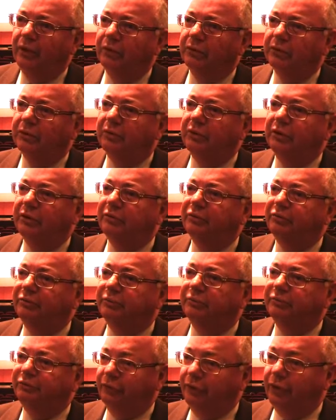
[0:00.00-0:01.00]
und
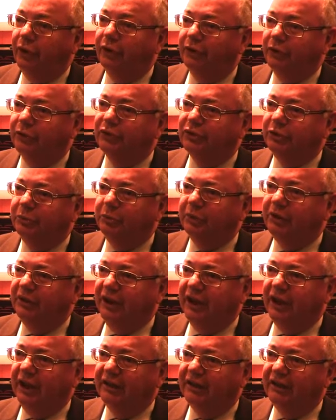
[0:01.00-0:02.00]
freuen uns über
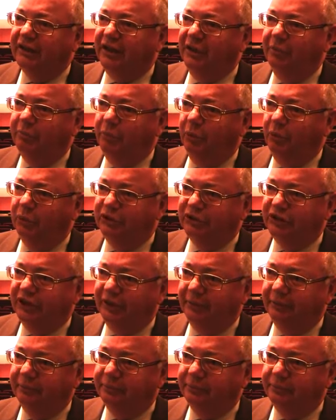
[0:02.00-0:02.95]
derartige Impulse.